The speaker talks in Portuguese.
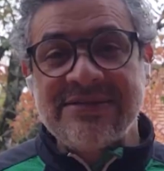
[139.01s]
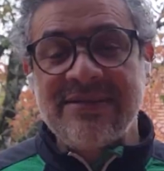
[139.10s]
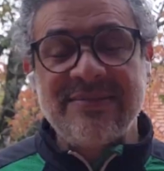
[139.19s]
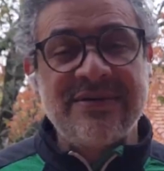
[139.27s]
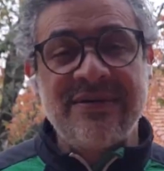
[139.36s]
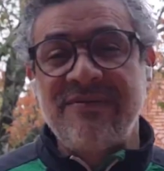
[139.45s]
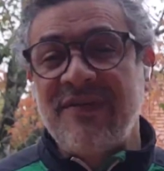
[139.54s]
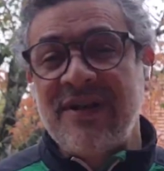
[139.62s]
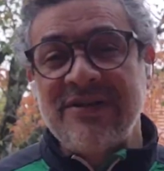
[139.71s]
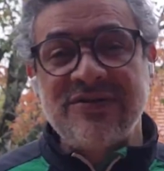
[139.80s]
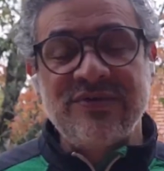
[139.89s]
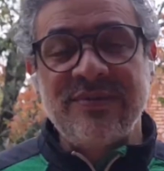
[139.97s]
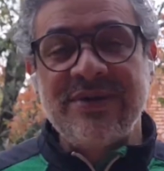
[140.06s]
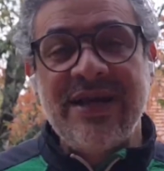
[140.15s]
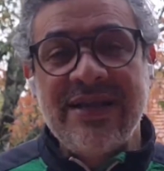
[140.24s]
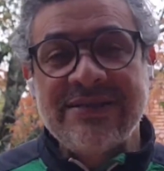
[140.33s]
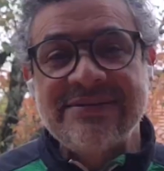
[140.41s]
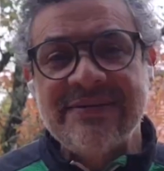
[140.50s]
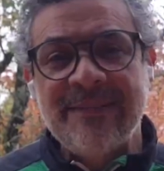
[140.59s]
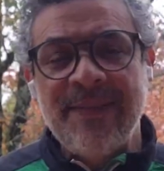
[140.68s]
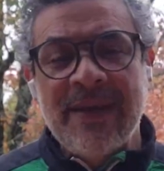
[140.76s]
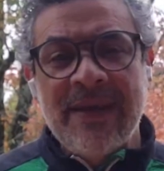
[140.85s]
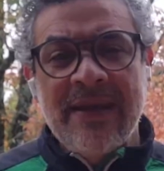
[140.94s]
estamos sempre falando sobre elas,
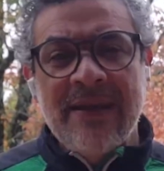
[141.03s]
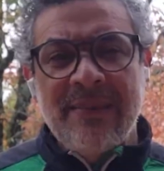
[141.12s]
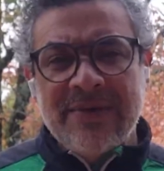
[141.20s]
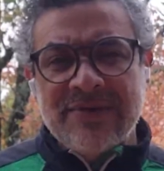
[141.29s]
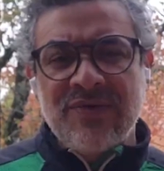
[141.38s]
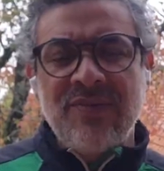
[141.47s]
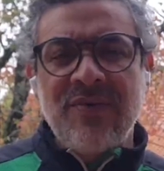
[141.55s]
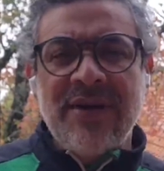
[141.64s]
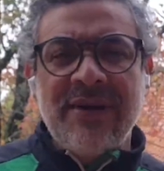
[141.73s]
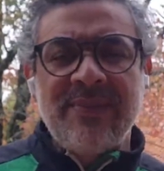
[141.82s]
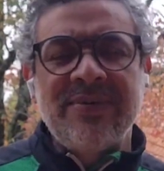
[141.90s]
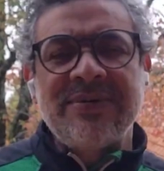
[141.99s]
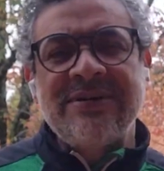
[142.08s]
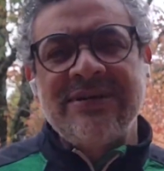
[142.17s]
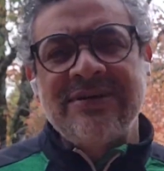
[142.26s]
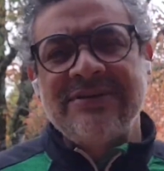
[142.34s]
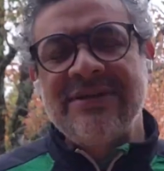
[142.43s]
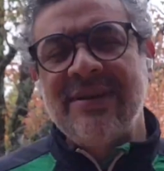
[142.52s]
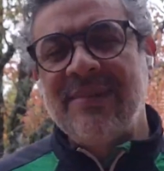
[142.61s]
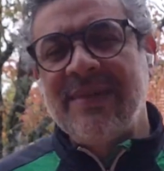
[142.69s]
mas como é importante, né?